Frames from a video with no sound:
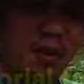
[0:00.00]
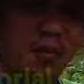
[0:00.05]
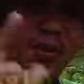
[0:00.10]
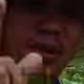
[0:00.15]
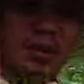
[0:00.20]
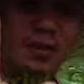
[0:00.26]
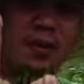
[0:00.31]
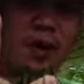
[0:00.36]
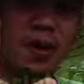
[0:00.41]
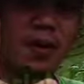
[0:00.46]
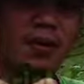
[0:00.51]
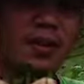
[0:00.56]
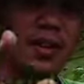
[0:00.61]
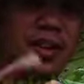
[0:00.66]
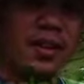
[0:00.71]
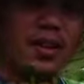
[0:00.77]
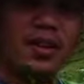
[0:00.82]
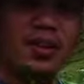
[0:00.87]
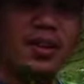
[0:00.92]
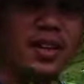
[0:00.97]
mabsent pa ako. Hindi
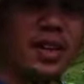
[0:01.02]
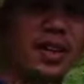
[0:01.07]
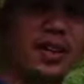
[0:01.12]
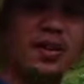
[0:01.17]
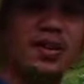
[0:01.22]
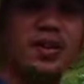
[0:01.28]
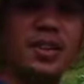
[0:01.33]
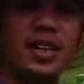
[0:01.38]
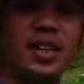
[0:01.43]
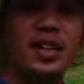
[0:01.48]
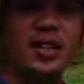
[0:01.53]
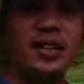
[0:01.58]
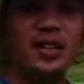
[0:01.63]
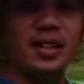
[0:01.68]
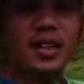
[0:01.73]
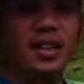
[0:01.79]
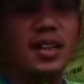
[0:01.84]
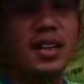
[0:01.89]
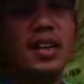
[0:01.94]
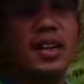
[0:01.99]
ako nag-duty. No?
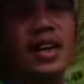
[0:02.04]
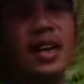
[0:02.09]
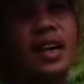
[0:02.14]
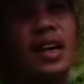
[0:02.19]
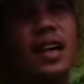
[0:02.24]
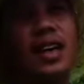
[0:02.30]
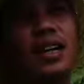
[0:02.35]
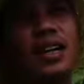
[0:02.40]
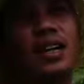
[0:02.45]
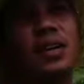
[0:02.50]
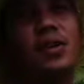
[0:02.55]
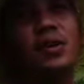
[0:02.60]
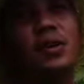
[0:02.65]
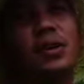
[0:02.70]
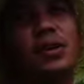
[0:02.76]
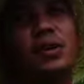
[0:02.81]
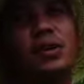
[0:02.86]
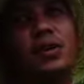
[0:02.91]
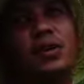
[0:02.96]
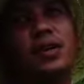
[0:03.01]
Uh, hindi ako
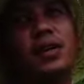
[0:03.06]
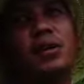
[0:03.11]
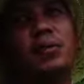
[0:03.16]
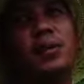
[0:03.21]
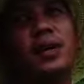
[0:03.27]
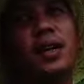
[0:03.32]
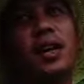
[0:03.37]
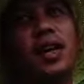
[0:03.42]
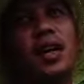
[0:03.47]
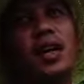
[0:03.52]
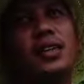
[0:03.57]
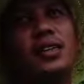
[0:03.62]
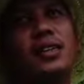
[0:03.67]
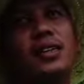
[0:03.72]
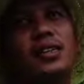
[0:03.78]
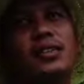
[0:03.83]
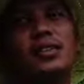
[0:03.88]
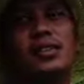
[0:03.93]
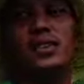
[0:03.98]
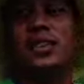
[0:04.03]
nag-duty bilang
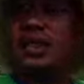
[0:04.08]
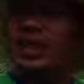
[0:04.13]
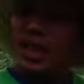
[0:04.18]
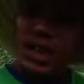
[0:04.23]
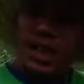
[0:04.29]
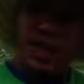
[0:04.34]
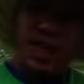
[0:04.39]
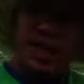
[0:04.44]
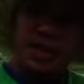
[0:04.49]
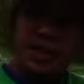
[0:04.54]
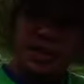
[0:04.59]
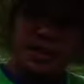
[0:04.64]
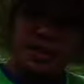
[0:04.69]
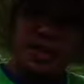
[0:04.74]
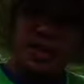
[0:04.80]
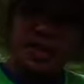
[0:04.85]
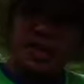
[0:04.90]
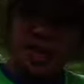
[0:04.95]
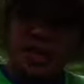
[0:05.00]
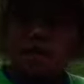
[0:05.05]
isang security guard doon
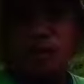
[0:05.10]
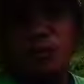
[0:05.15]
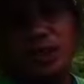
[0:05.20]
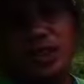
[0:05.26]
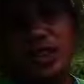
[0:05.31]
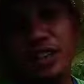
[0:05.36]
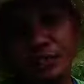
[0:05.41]
sa Tacloban